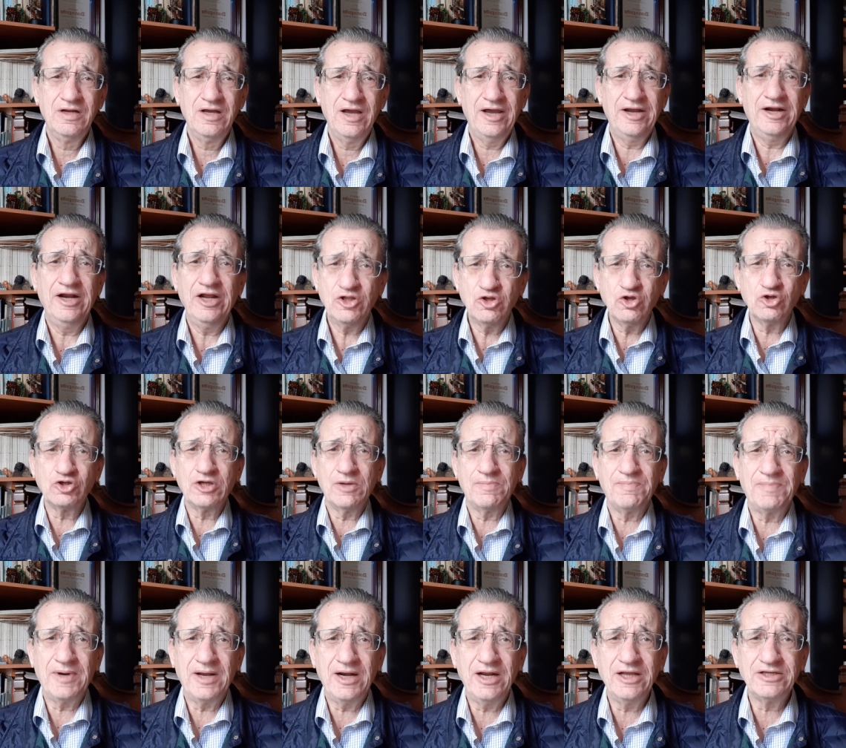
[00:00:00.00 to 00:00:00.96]
En esto se
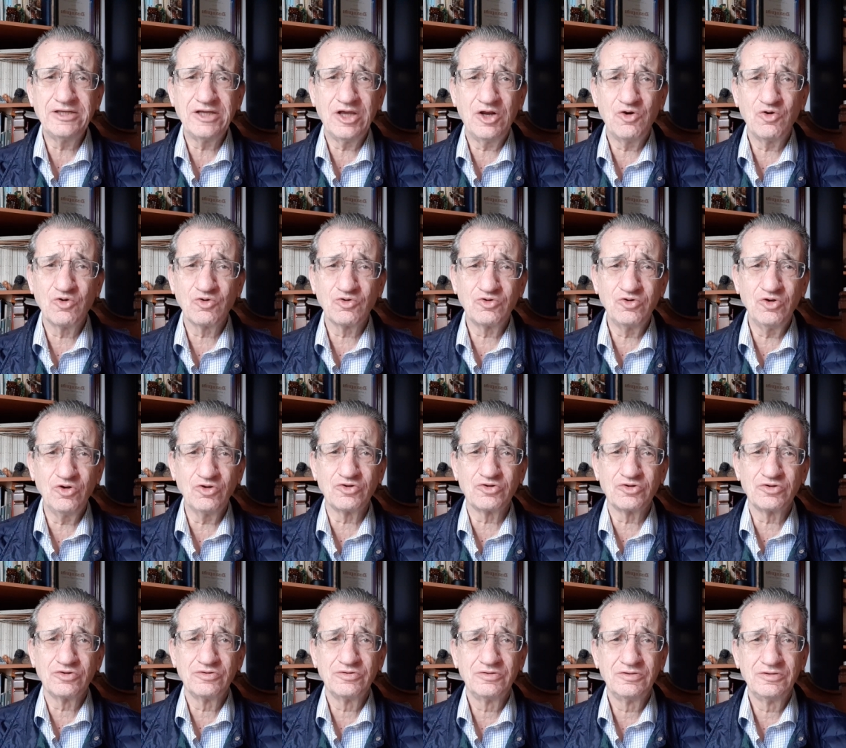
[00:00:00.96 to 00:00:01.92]
parecen los
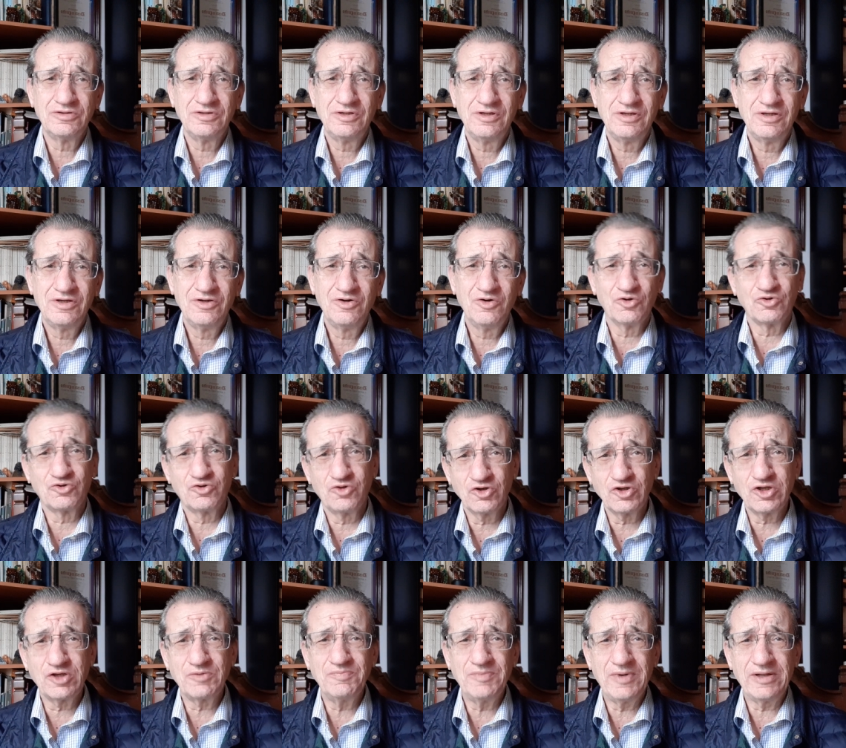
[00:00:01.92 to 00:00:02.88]
dos, los
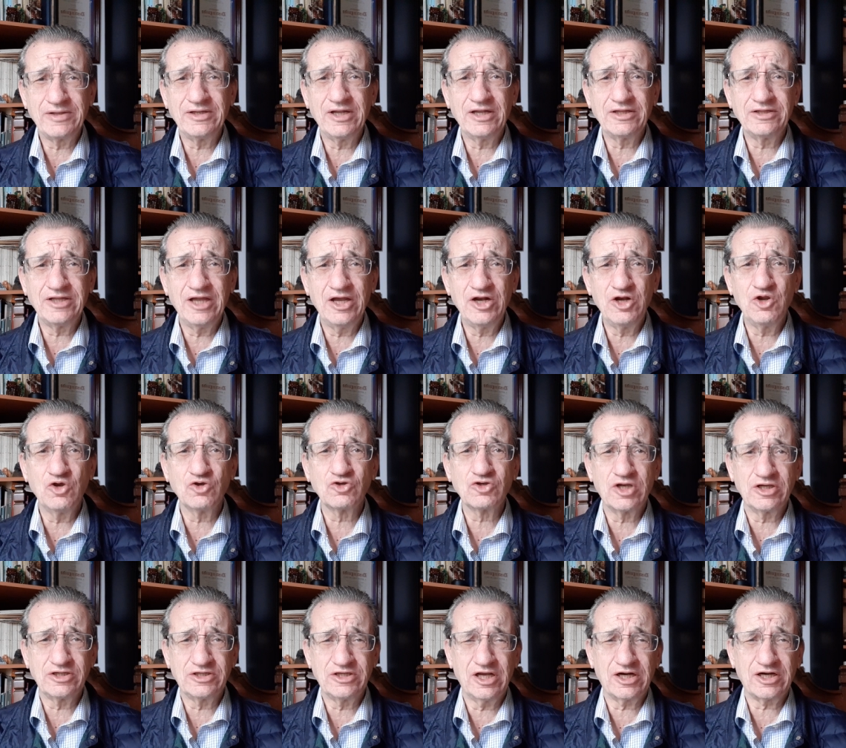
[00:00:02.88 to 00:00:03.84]
dos mandatarios
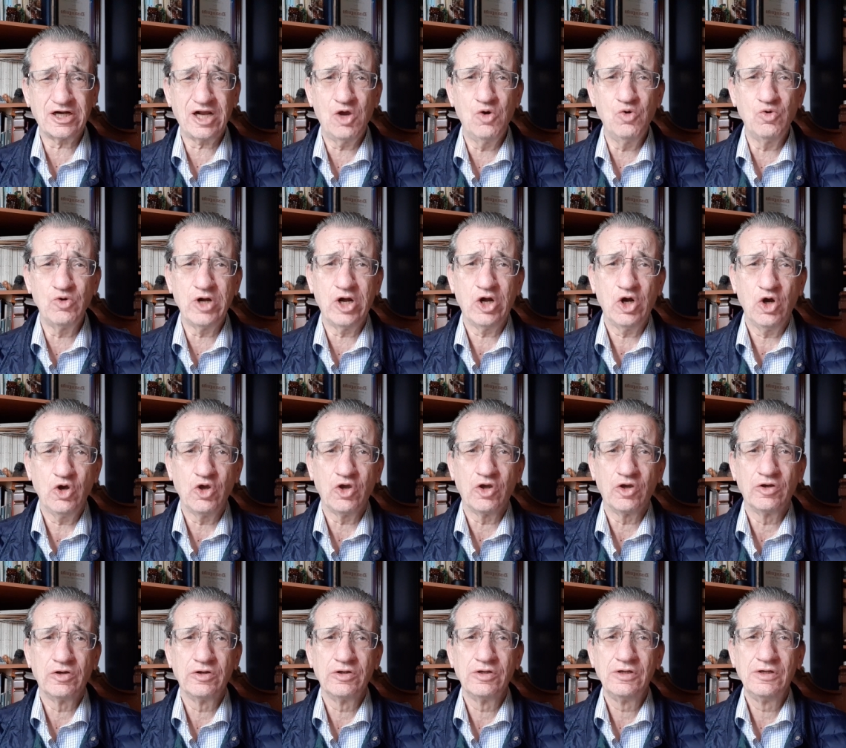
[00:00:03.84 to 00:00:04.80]
que se reúnen
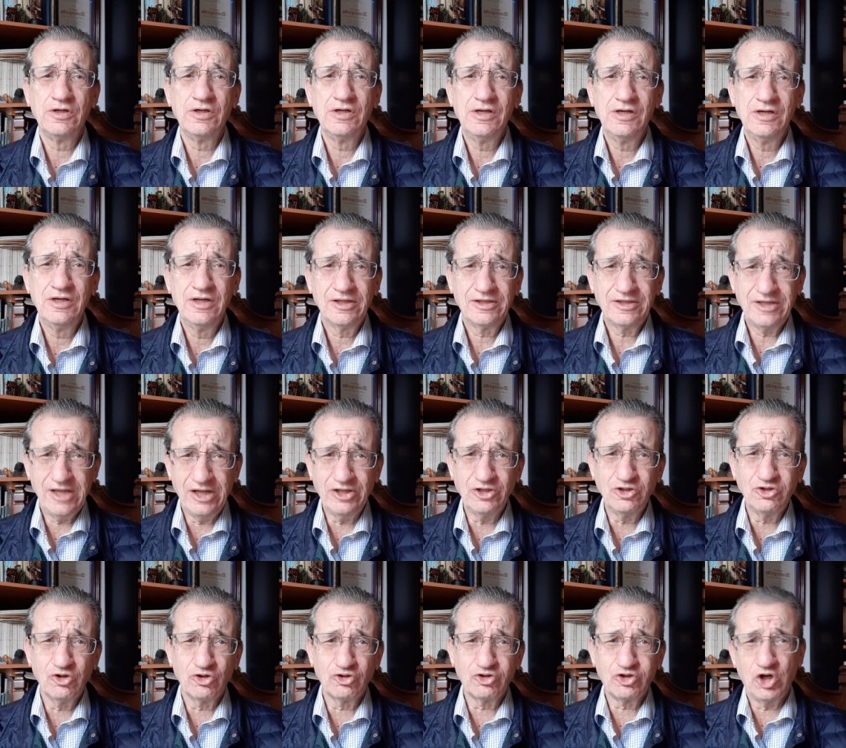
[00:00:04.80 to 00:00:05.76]
hoy,
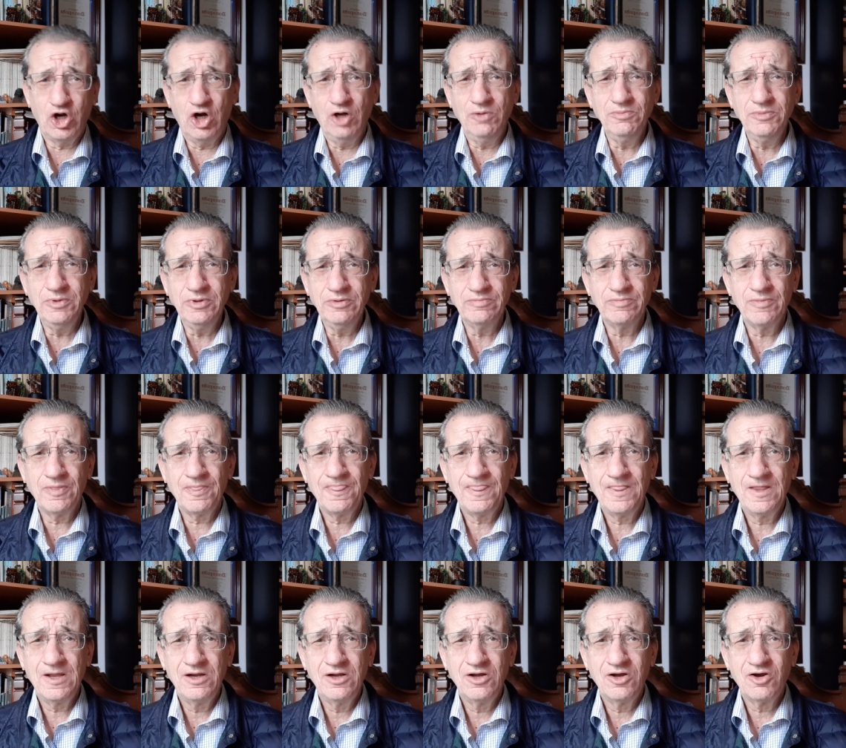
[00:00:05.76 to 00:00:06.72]
tanto Trump
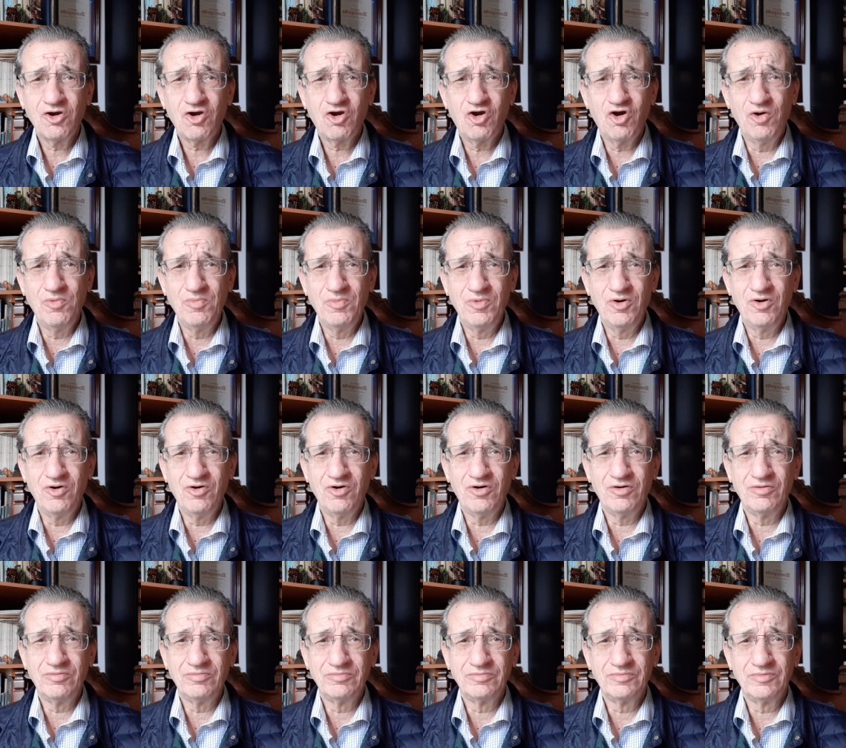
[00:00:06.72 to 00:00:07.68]

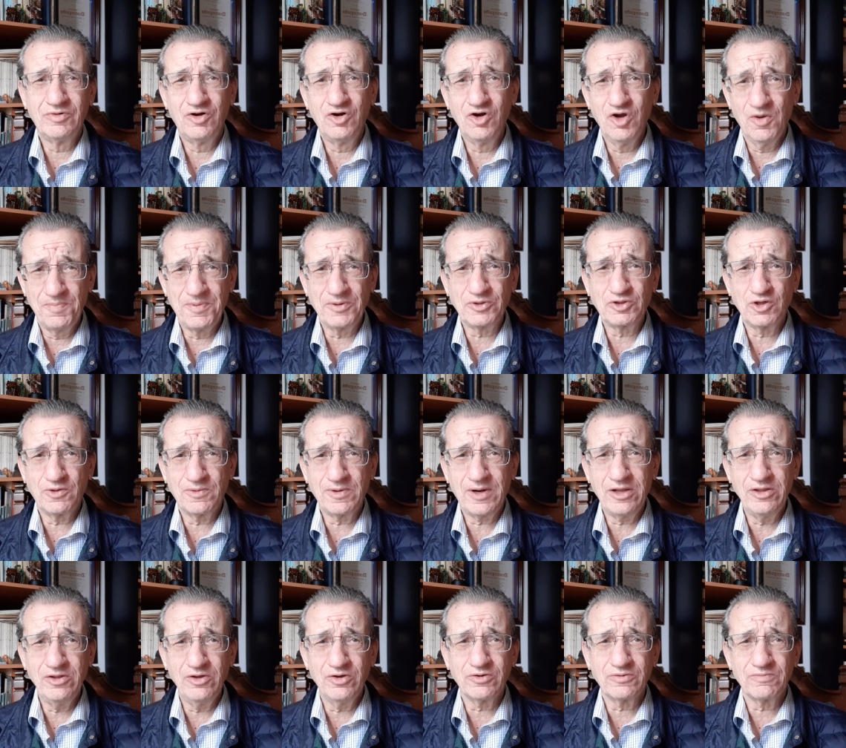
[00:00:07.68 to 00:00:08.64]
como López
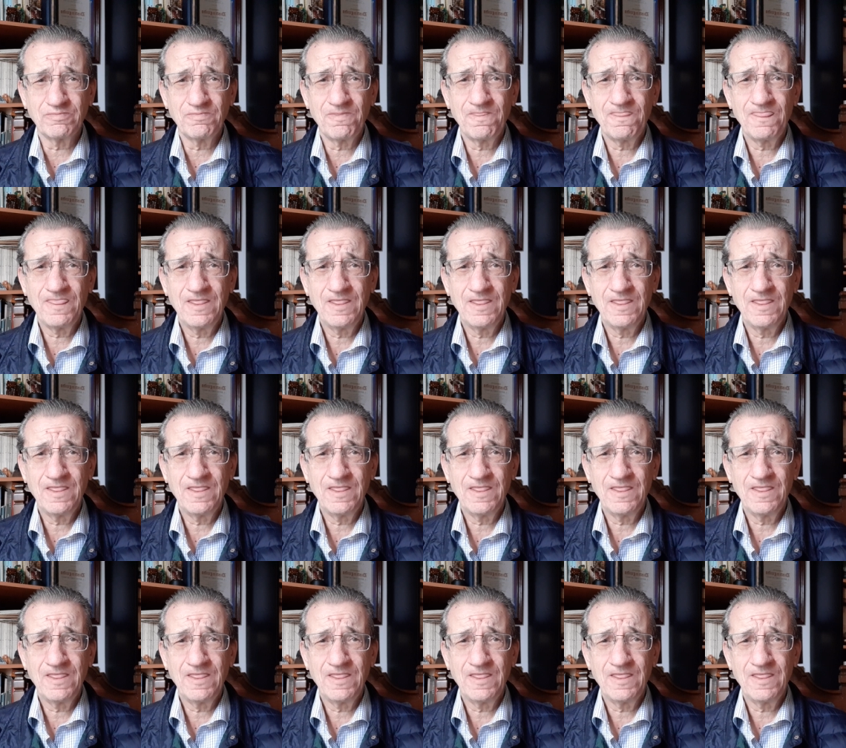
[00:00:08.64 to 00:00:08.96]
Obrador.